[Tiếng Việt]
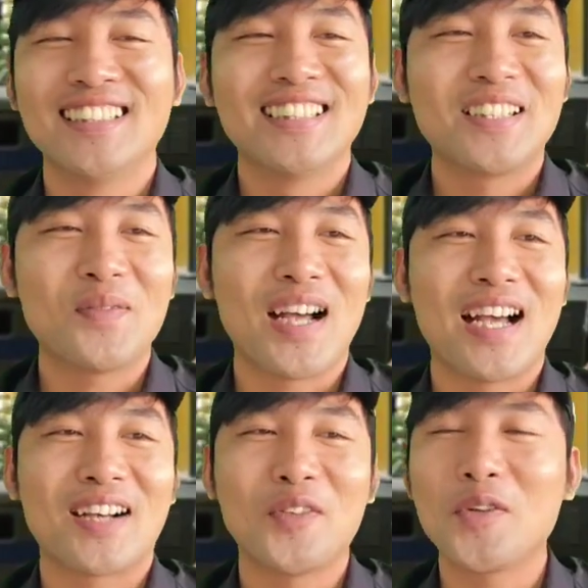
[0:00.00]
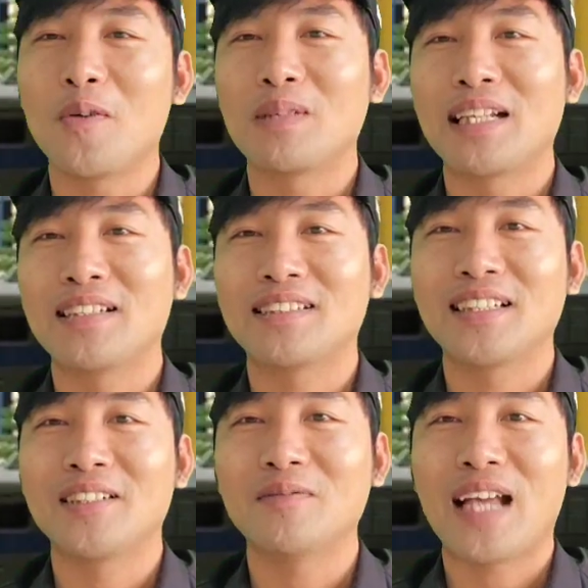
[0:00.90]
nhưng mà cuối cùng thì luật
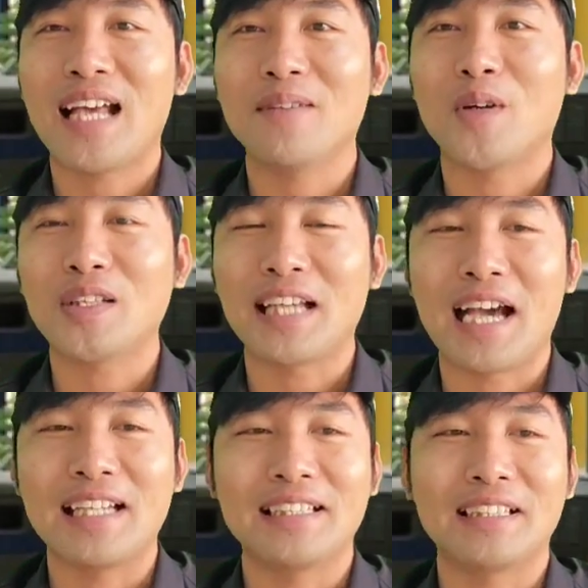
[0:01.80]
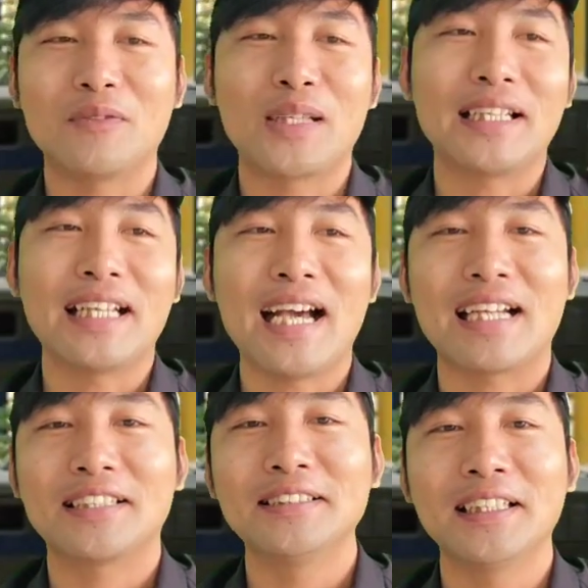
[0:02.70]
sư cũng đã là bỏ chạy thì thanh quyền đánh giá
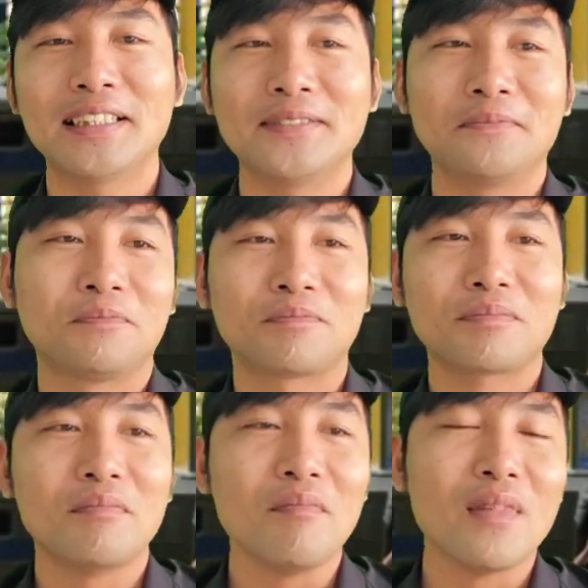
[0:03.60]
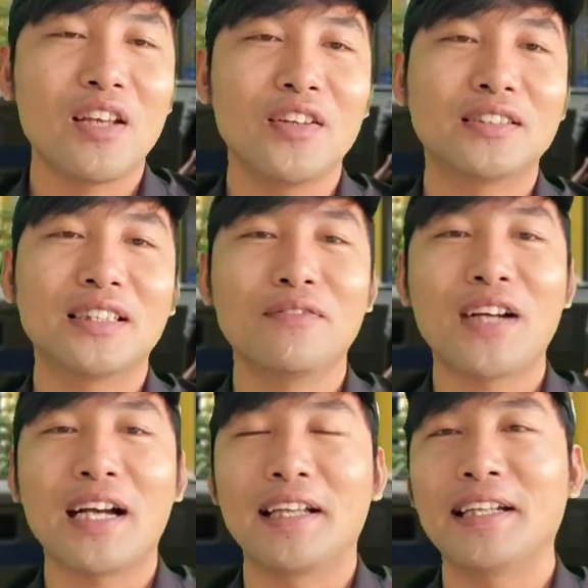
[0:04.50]
rằng thứ nhất đó thì luật sư đã
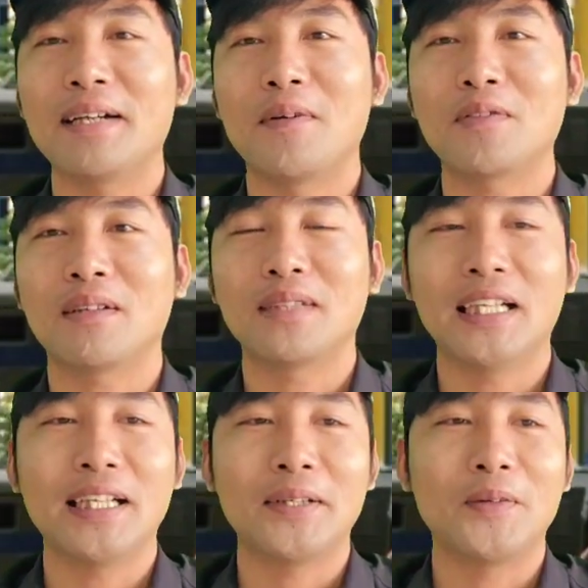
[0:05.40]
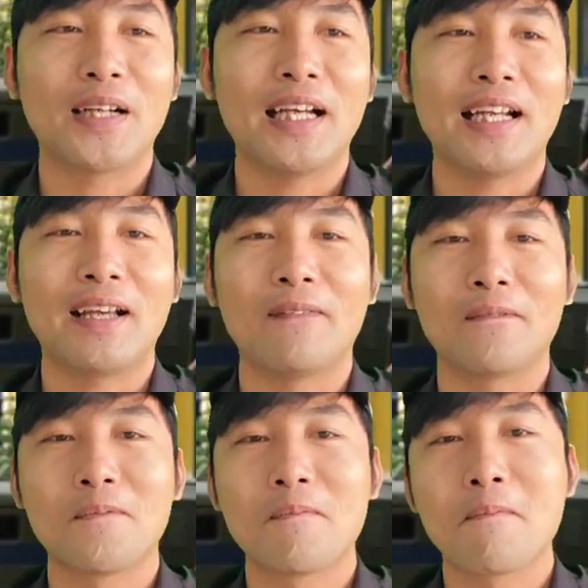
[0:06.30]
phát hiện ra một trong những cái điều khá là
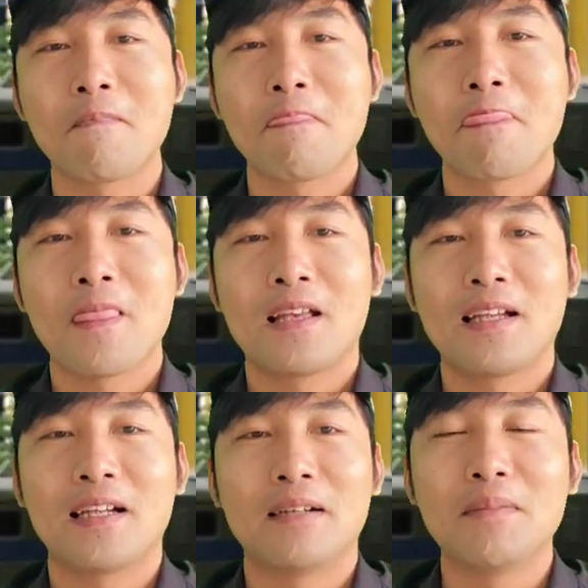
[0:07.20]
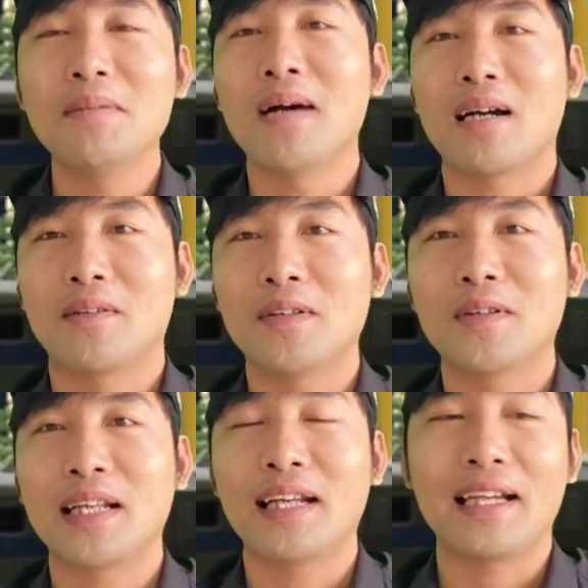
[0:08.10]
à, bí mật của
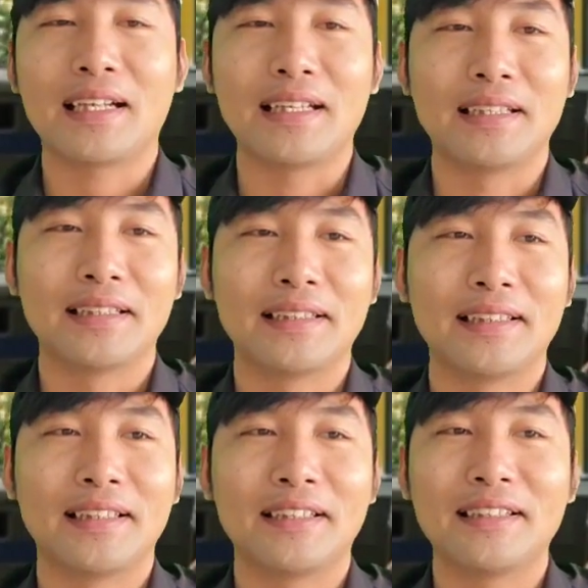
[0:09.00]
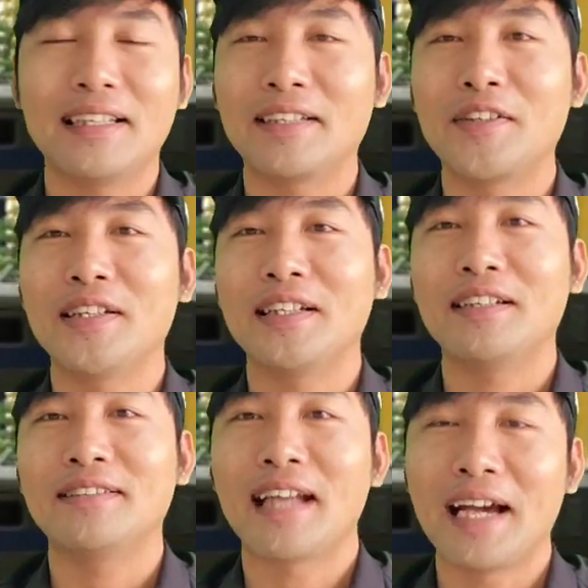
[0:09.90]
cô Đinh Lan này à, đó chính là chuyên đi
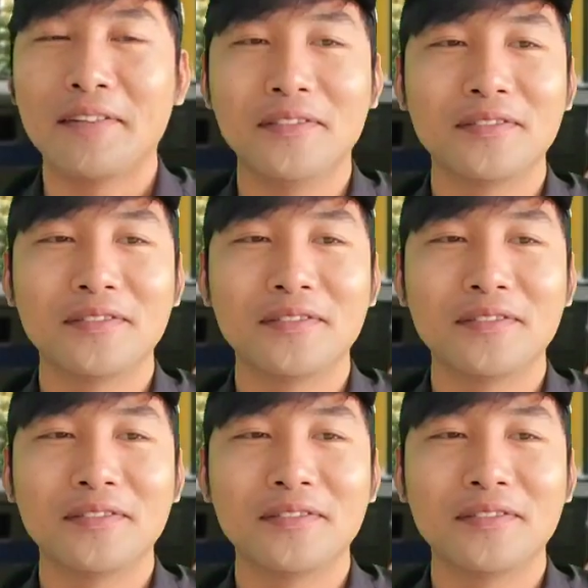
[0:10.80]
lừa đảo